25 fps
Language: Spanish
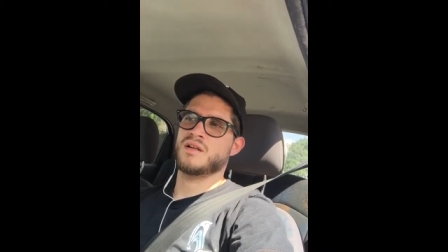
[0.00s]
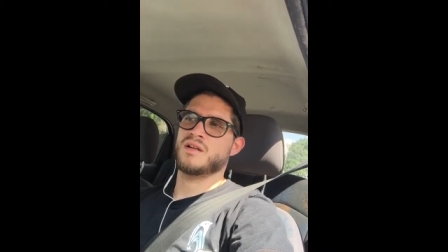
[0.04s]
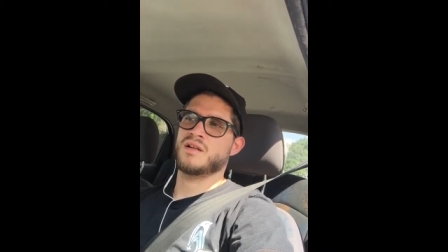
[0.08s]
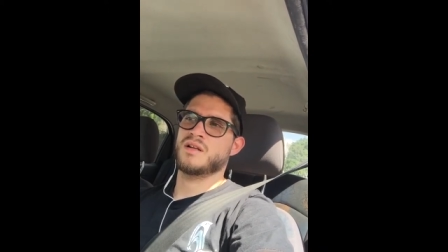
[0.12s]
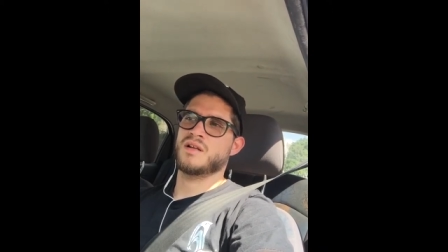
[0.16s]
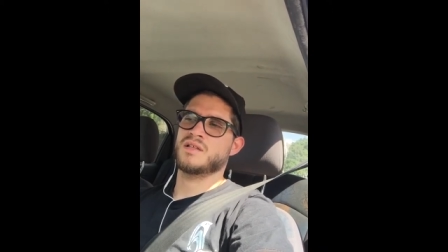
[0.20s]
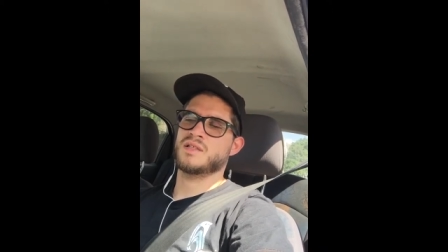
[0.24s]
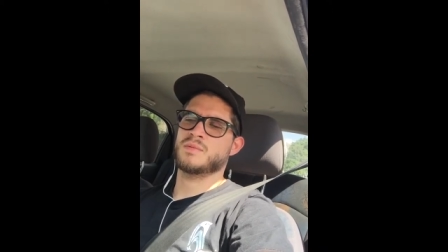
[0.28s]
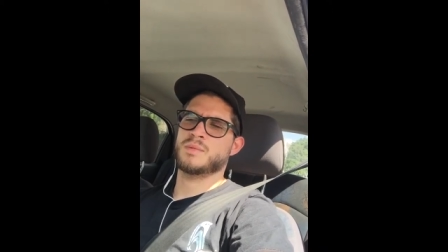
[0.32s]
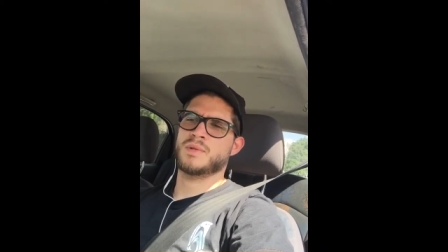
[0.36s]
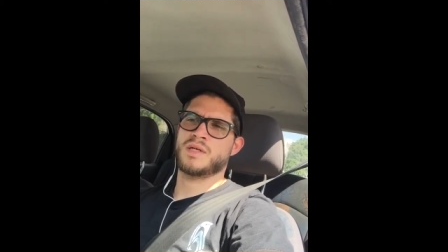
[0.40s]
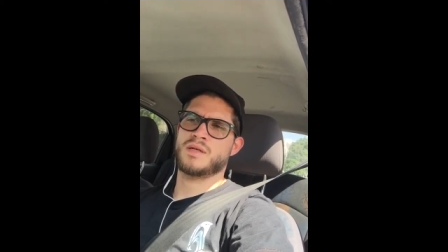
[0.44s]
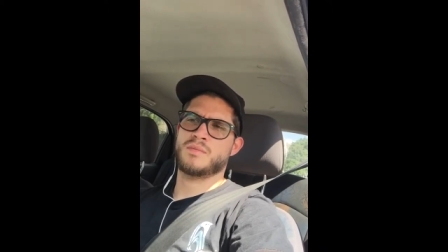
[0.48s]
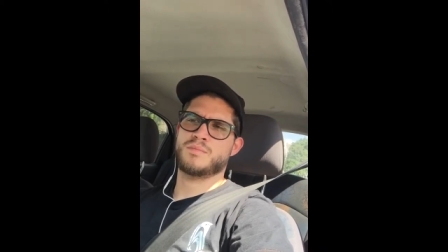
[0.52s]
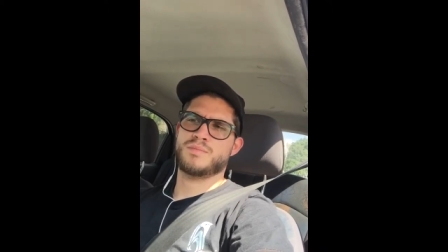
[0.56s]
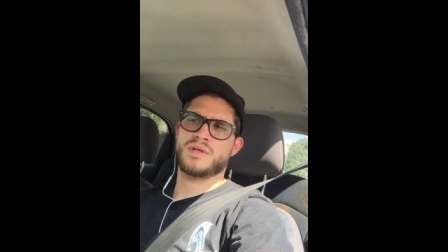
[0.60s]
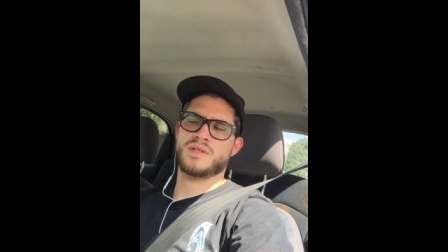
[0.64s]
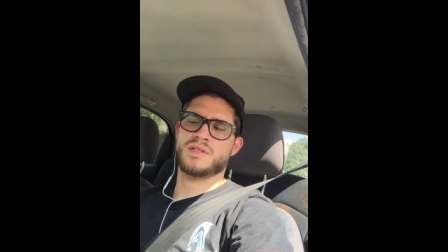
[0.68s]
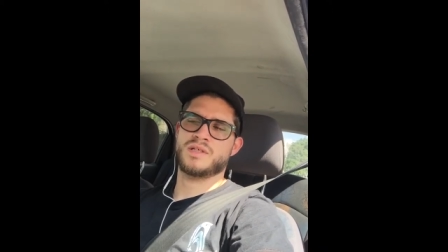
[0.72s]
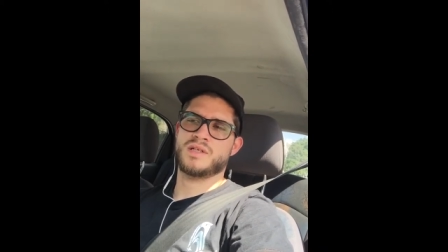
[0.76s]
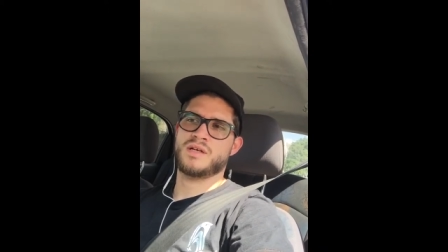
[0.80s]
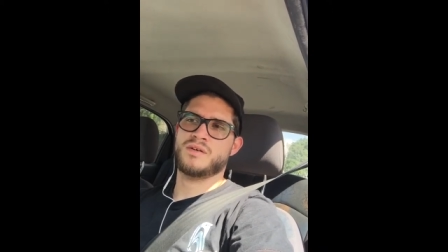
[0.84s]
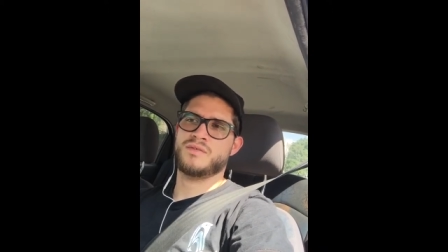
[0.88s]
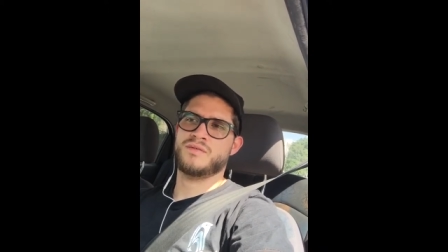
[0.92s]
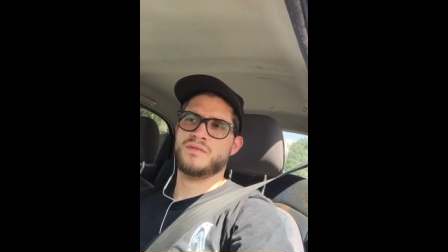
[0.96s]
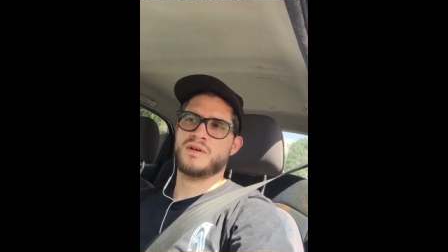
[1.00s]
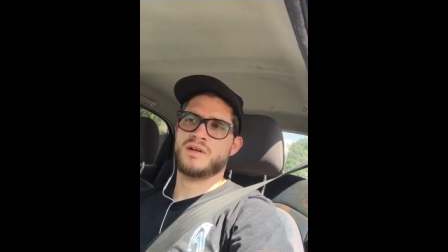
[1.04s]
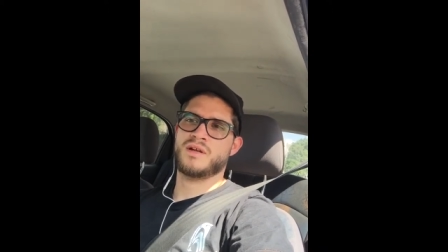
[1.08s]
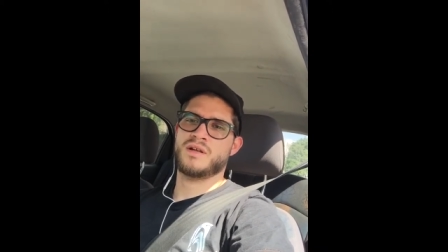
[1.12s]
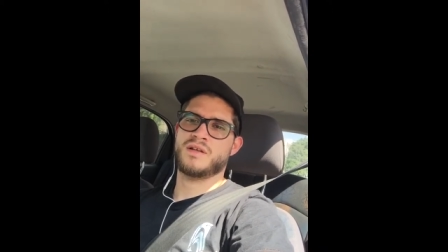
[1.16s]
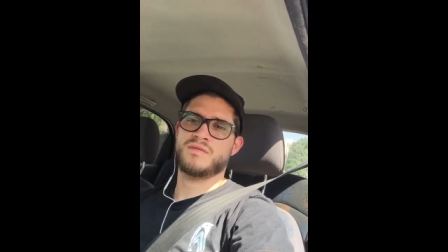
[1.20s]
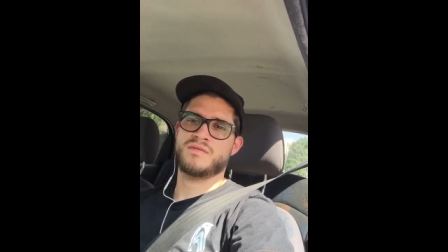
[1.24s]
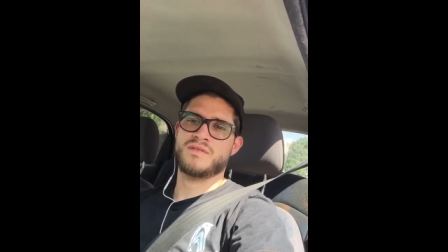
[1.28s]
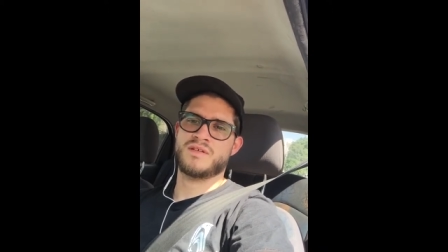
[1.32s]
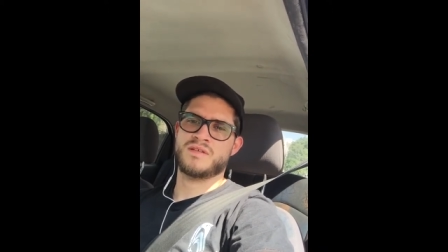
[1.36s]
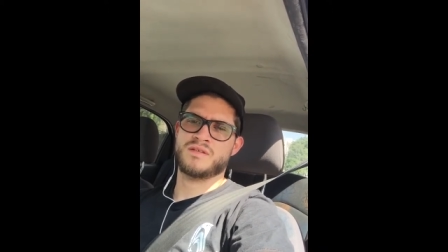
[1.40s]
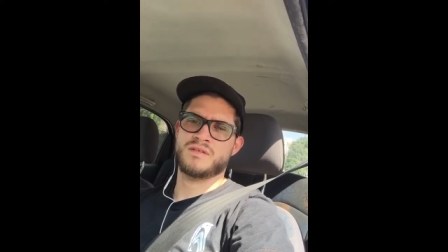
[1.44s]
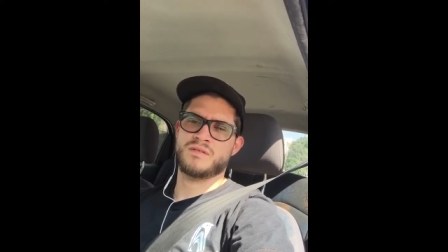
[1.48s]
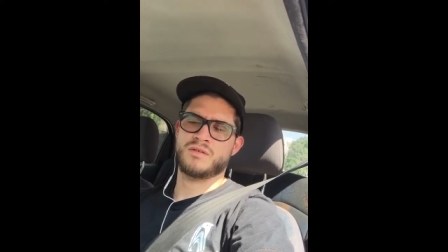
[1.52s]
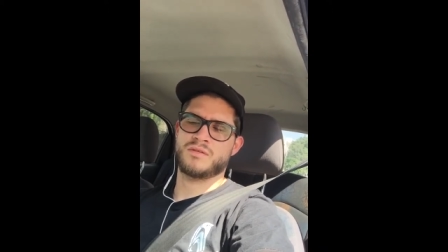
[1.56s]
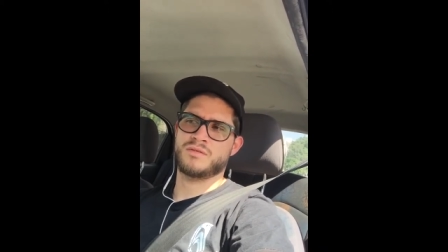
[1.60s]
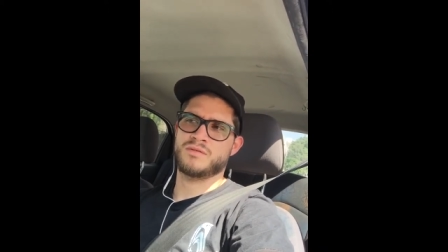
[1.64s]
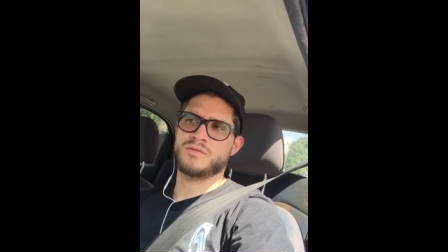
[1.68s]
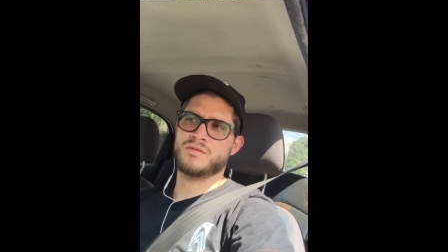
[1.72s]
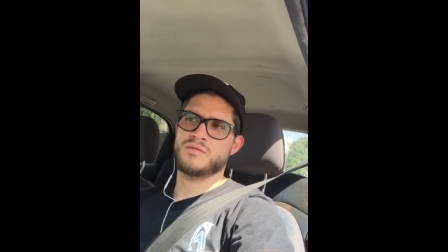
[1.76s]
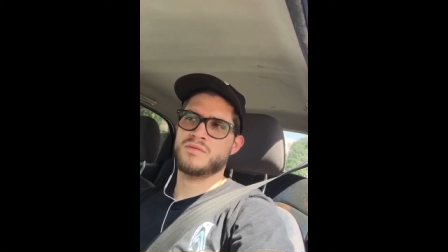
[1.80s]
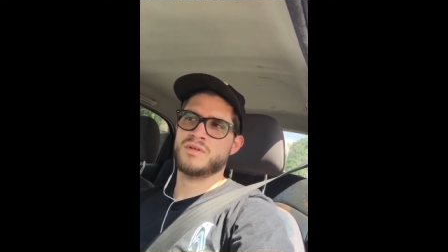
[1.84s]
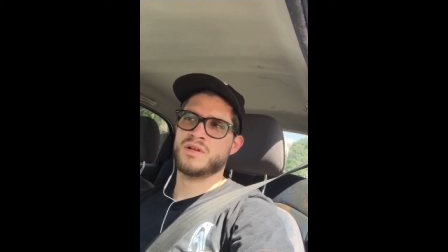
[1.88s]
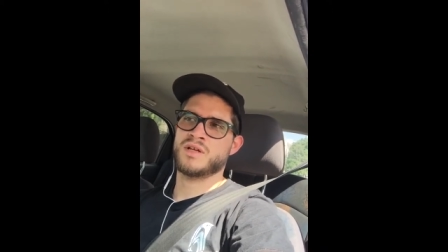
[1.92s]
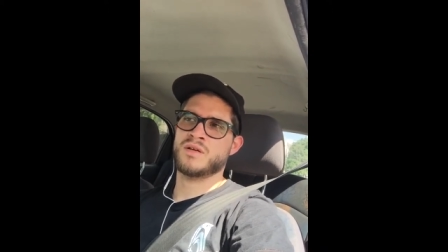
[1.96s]
la semana pasada fue las fiestas de
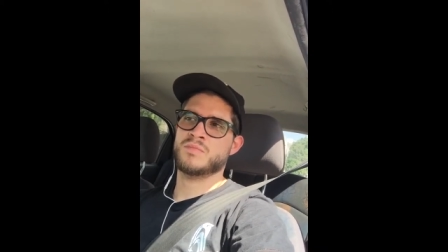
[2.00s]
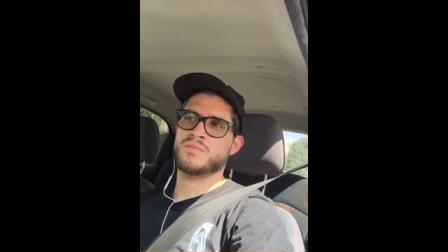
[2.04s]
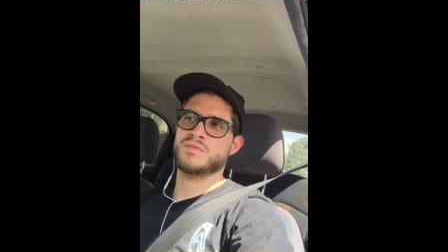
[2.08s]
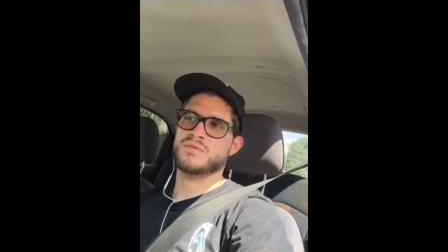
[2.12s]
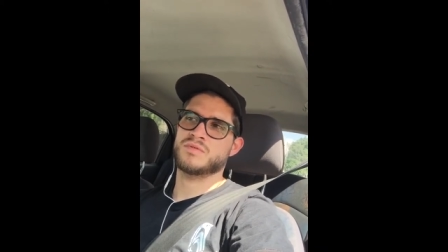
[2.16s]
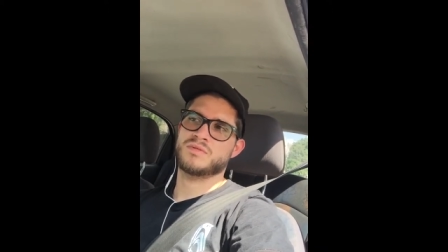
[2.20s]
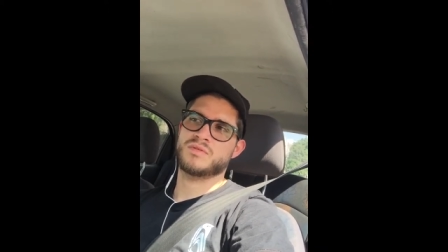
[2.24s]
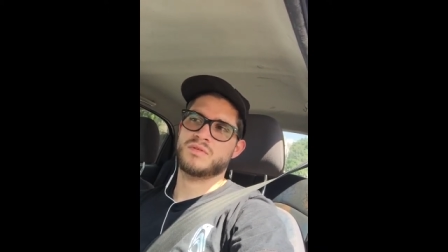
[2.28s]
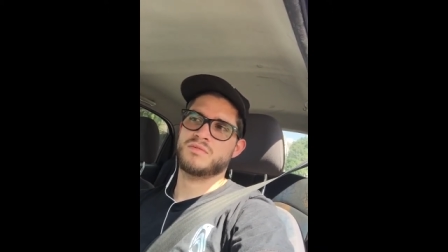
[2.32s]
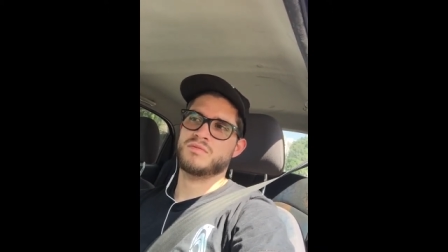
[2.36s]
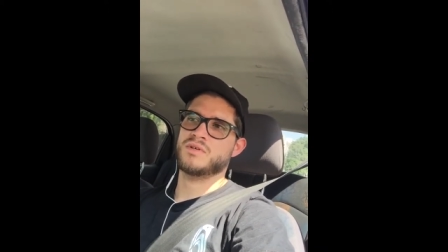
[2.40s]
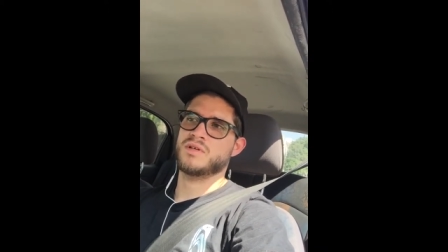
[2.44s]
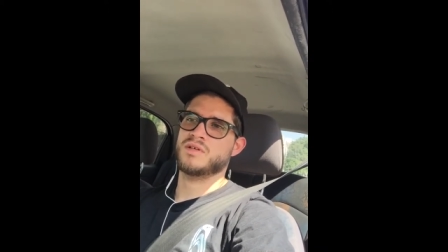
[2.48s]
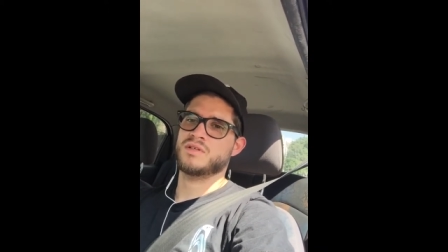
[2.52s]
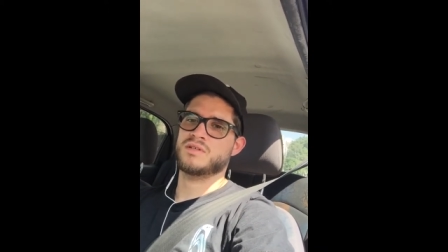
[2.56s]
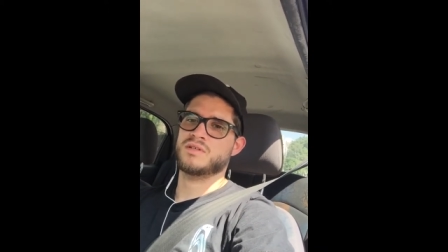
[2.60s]
octubre, pues todavía